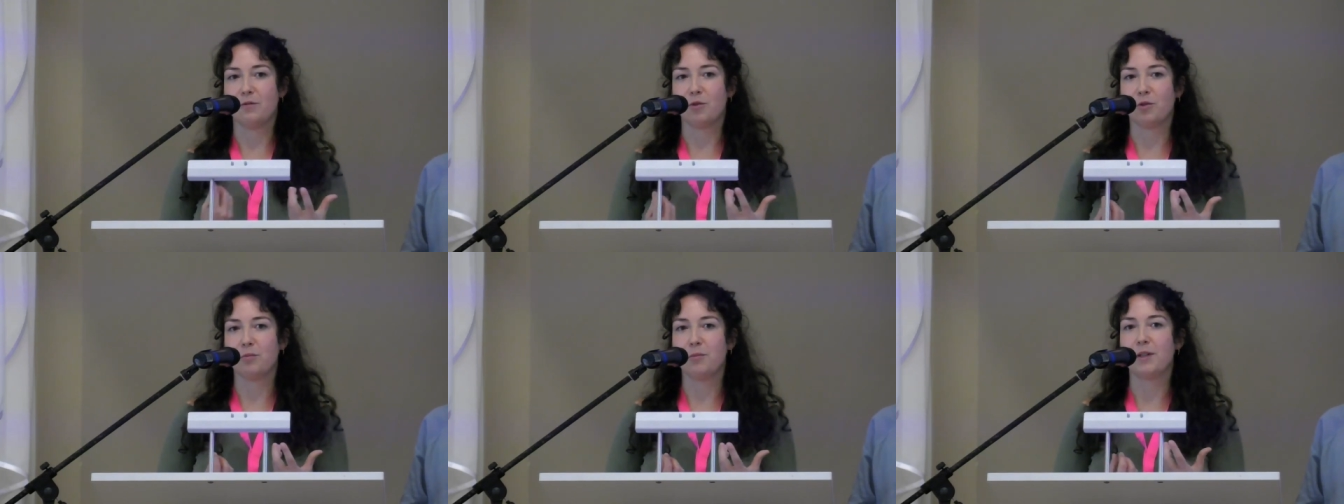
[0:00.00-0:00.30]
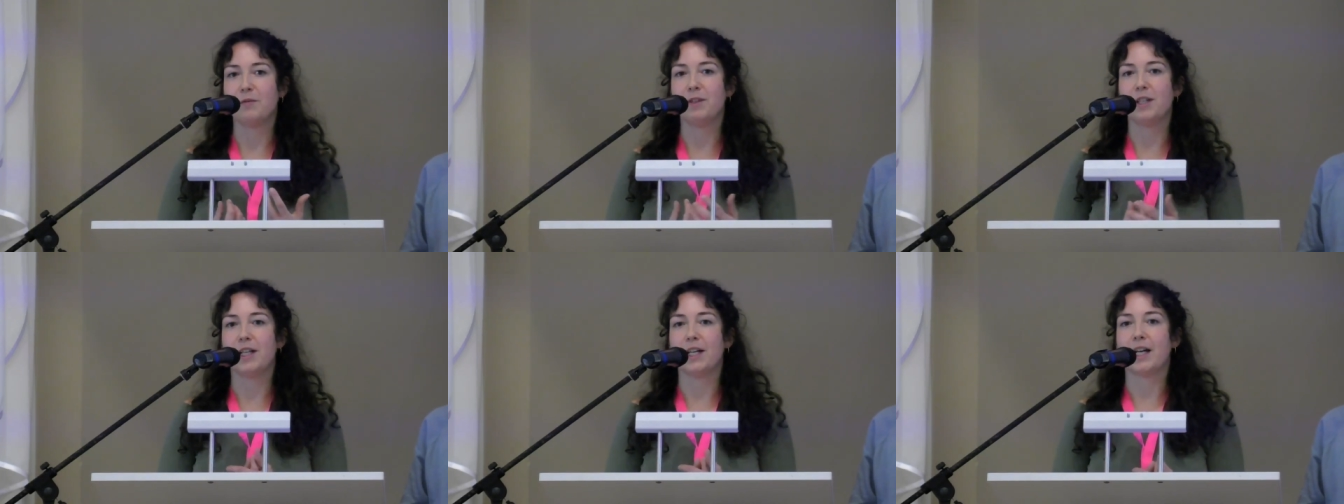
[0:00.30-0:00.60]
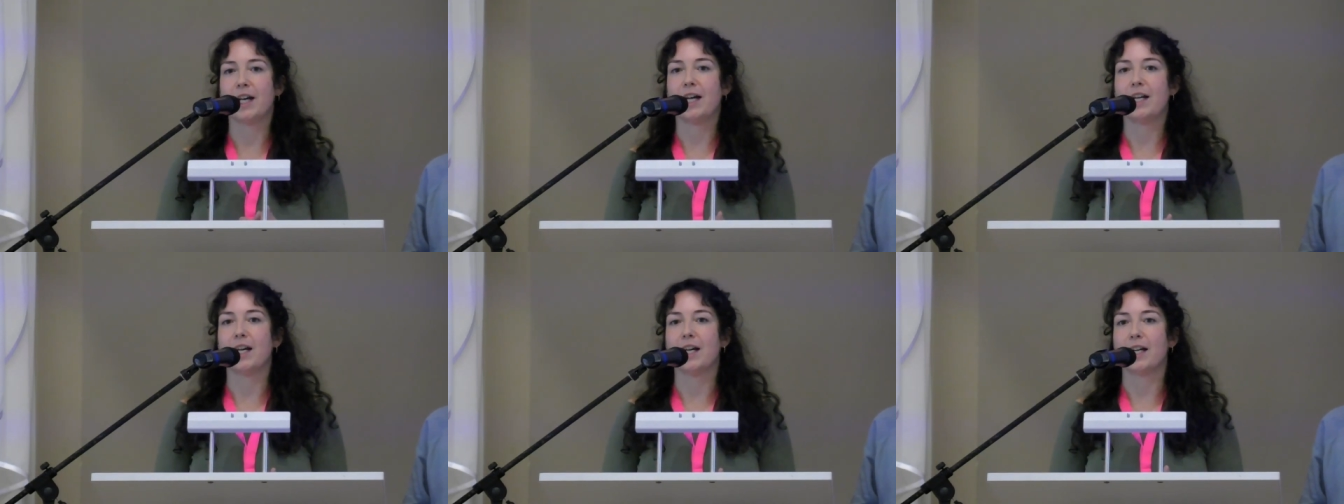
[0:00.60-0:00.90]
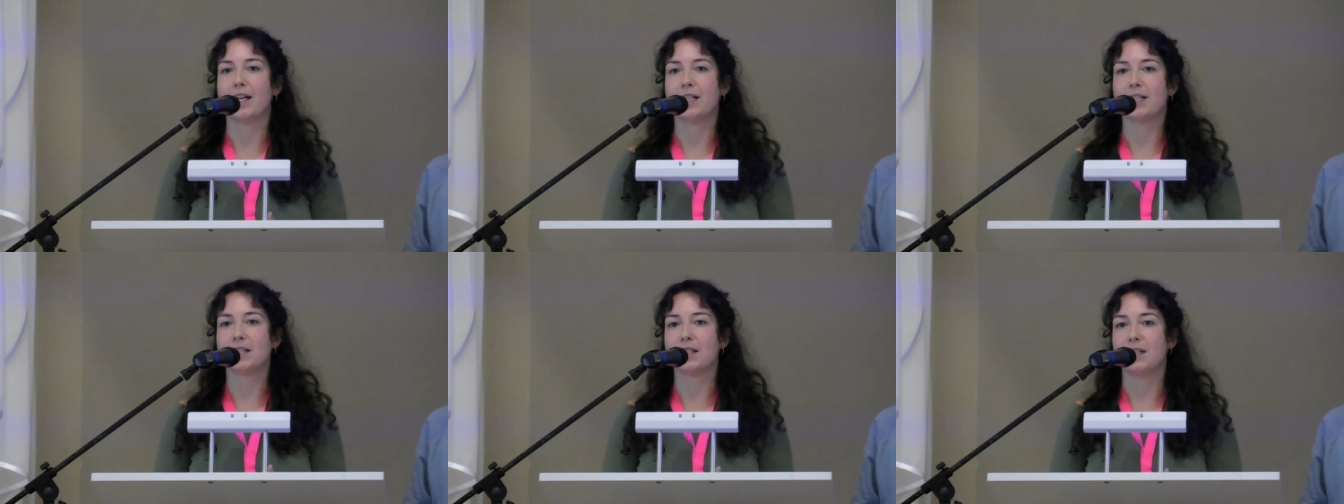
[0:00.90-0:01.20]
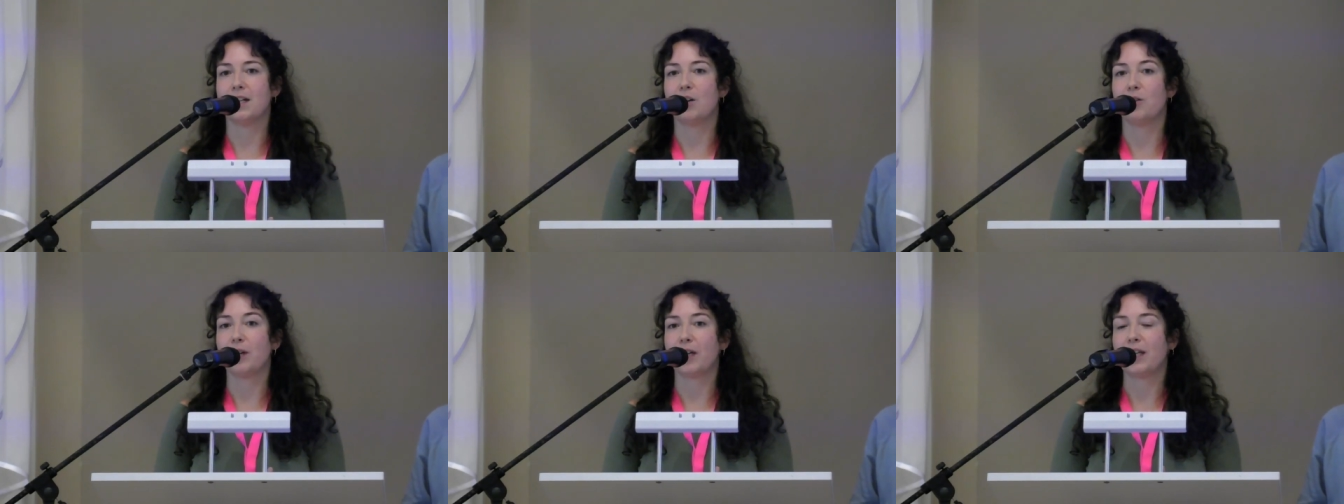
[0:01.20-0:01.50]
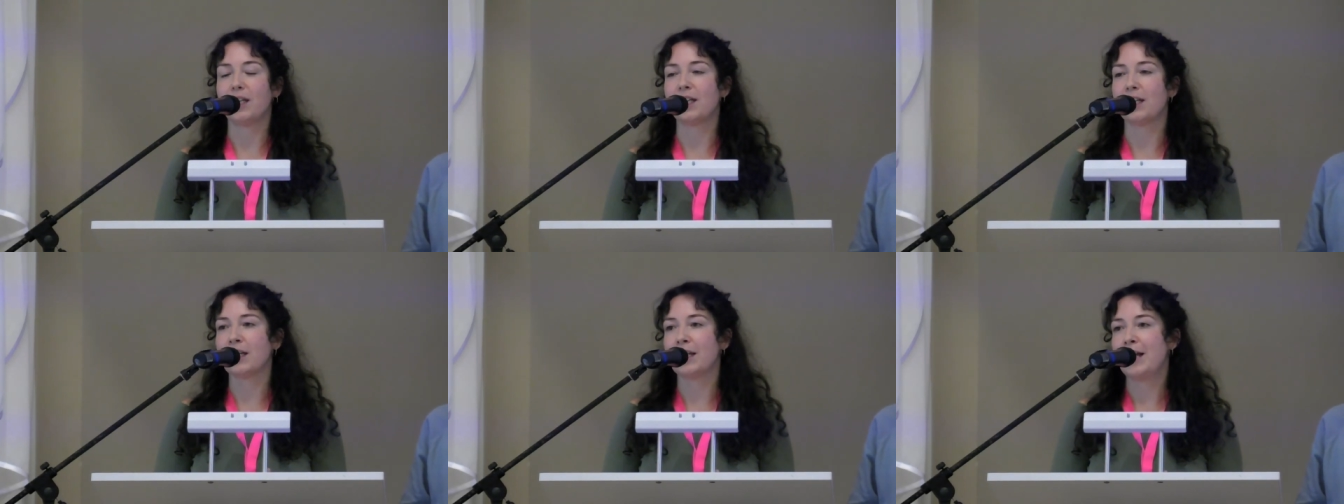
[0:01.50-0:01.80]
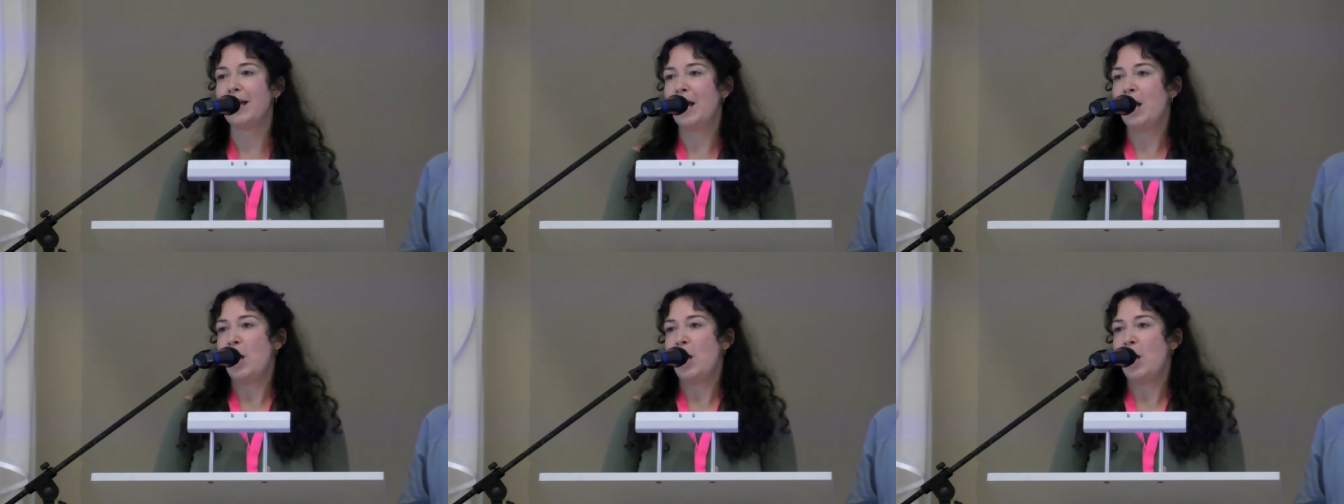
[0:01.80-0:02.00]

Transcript: worüber wir da gerade eigentlich genau reden.